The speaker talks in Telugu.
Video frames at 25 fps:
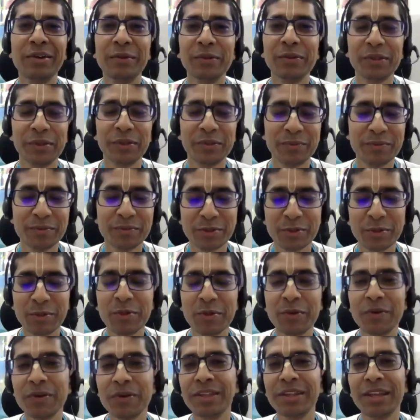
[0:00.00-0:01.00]
అడుగుతారు సో
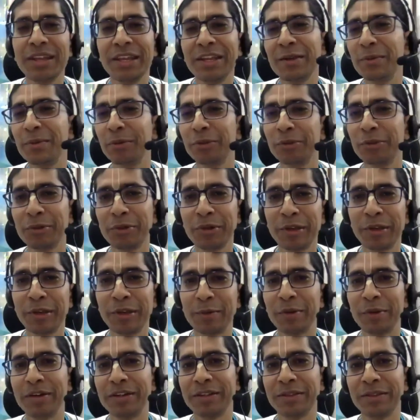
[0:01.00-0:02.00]
గోవర్ధన్ ఆయన పుత్రుడు
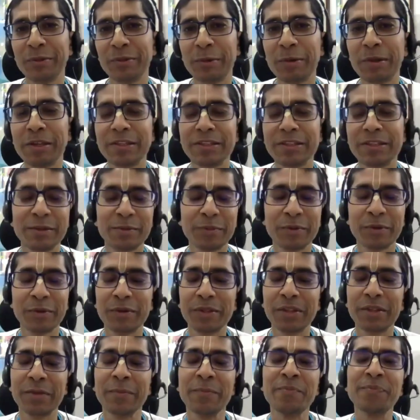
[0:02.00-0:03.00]
అనమాట ద్రోణాచల
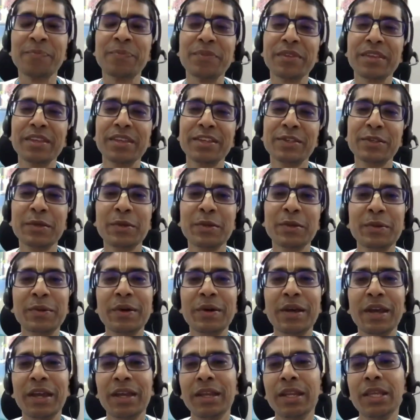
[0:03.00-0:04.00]
పర్వతం సో
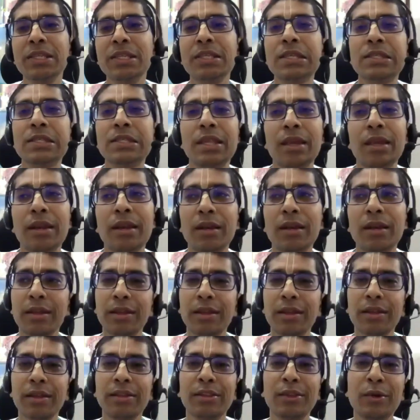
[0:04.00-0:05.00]
ఆయన ఏం చేస్తారంటే
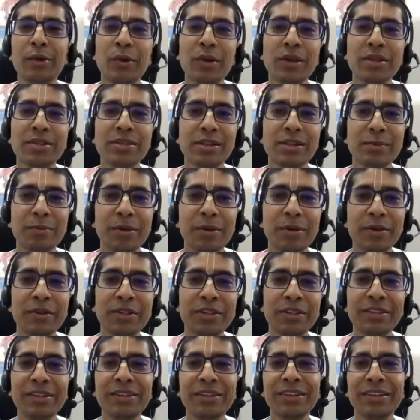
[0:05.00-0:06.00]
ద్రోణాచల్
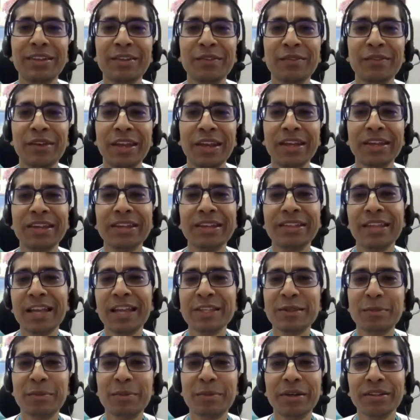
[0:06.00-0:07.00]
పర్వత్ని వెనక్కి
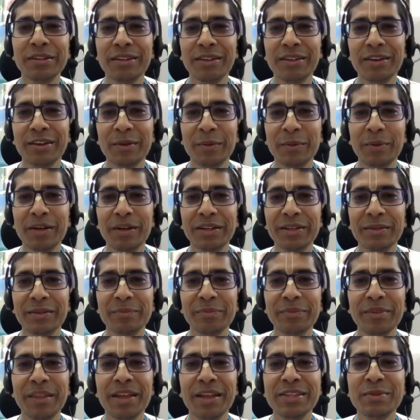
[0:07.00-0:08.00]
దాచిపెడతారనమాట
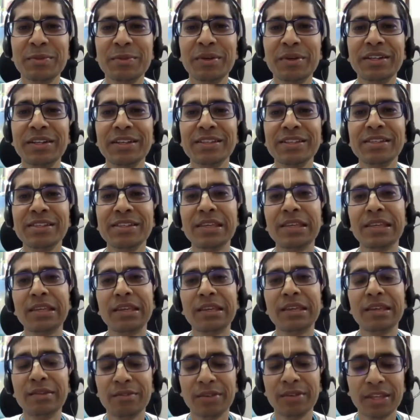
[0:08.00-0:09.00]
దాచిపెట్టేసి
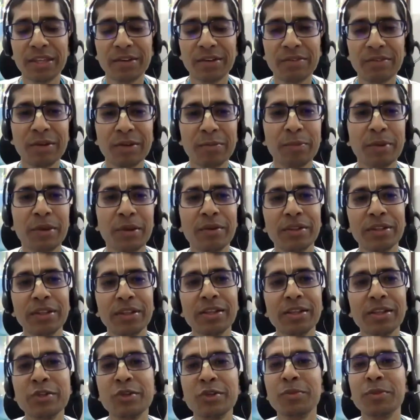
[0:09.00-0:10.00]
వేరు వేరు
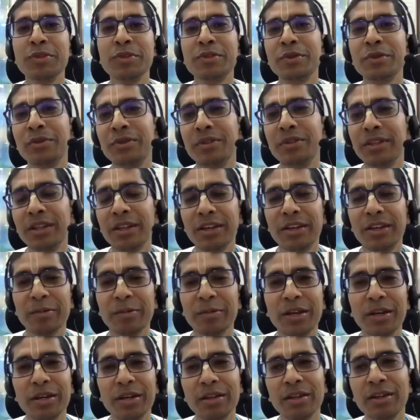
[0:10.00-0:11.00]
పర్వతాలు చూపిస్తూ
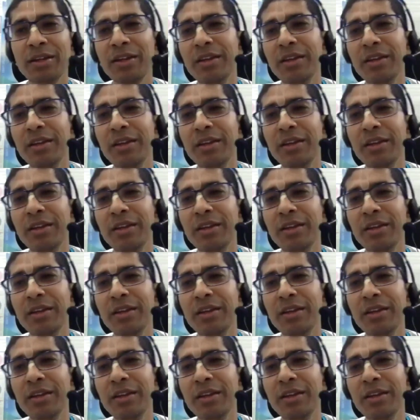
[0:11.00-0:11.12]
ఉంటారనమాట